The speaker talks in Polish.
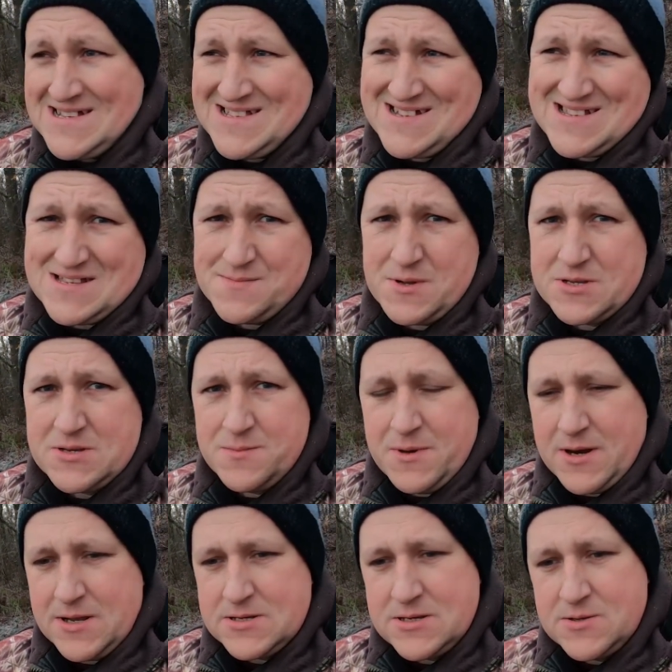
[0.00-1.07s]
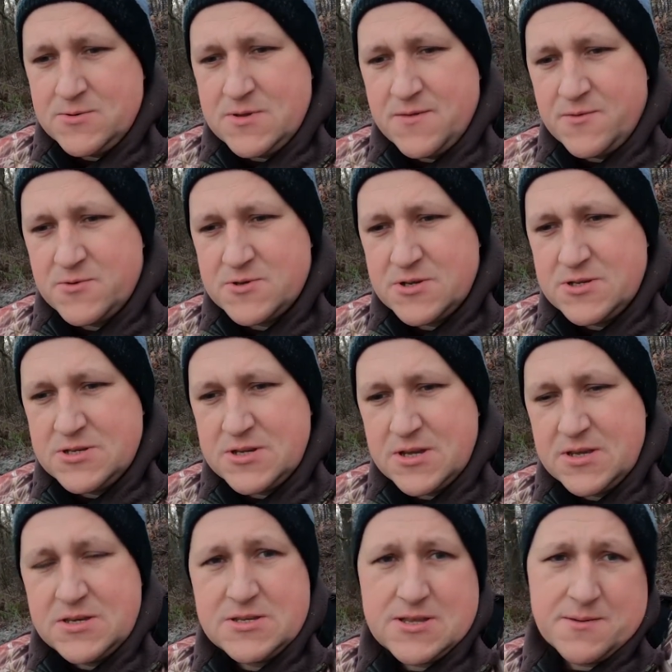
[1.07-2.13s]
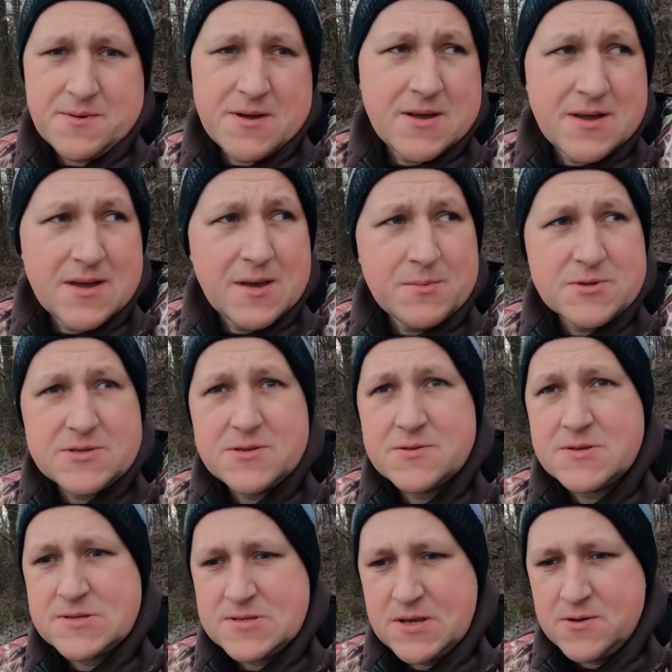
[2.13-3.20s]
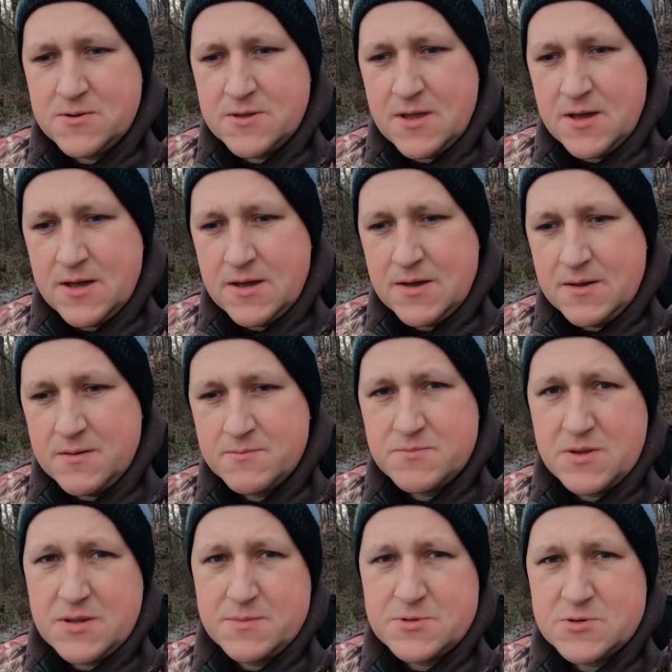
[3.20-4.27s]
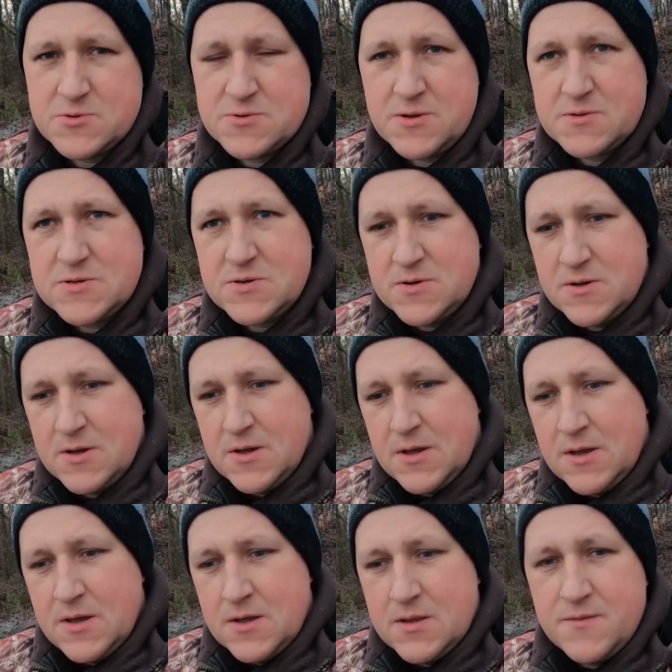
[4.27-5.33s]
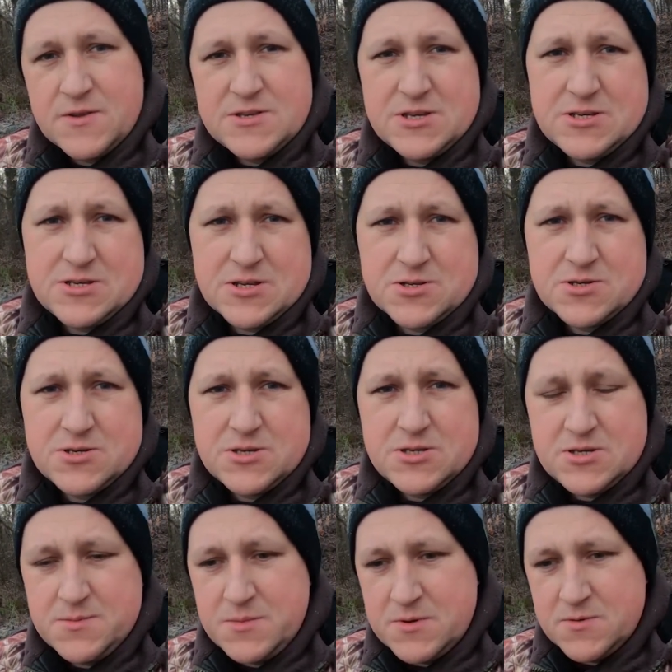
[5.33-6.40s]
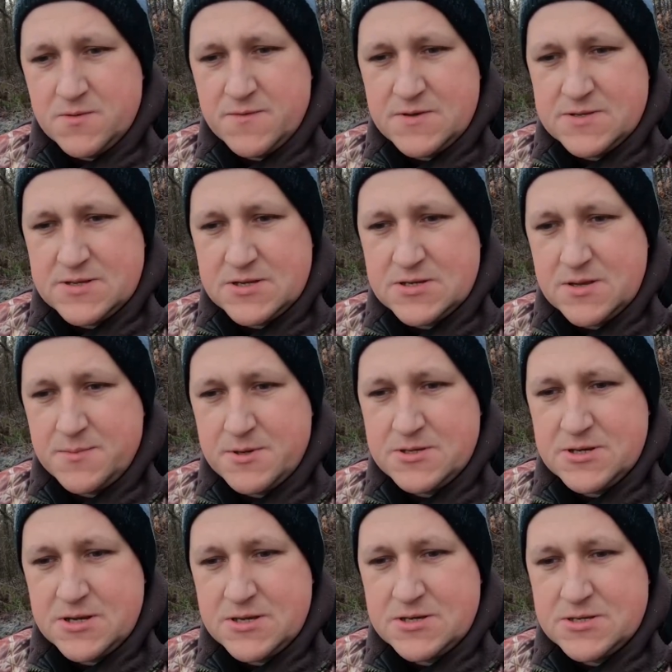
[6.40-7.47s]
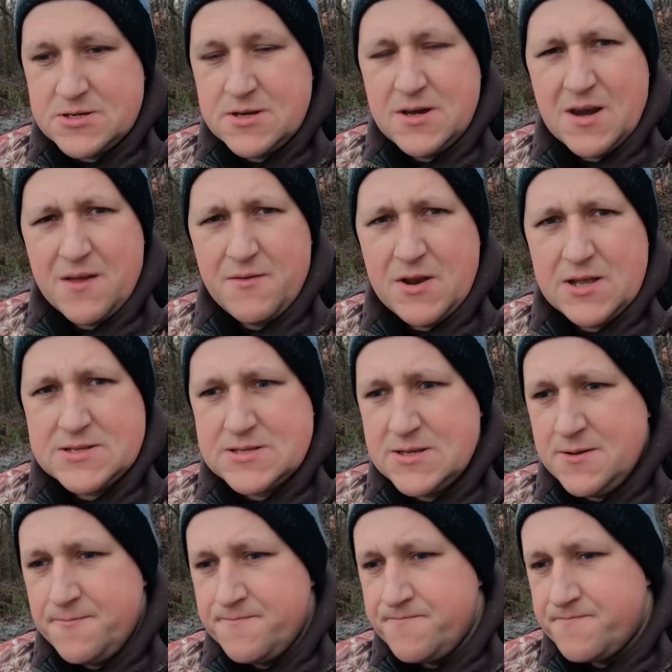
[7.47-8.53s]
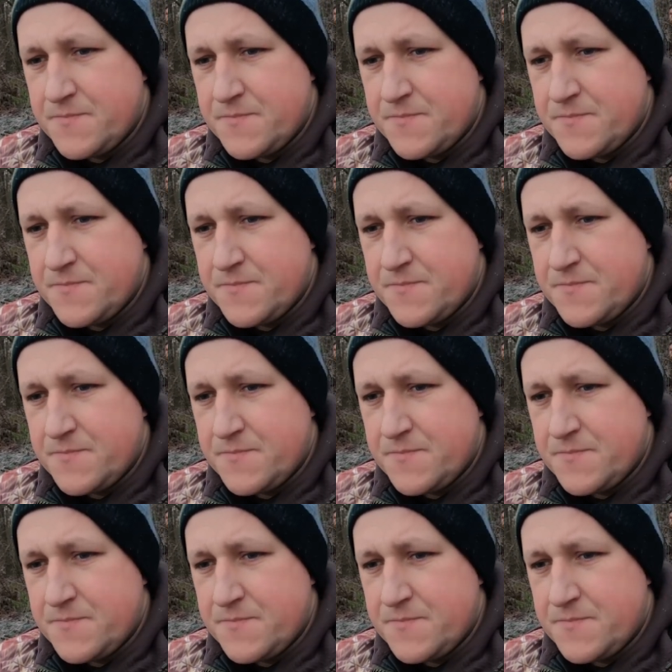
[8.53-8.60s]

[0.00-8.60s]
No i zobaczymy, raczej tu nie wróżę dzisiaj jakiś tam emocjonującego dnia. Będę przerzucał co 20-30 minut, więc też nie będzie jakichś rewelacji.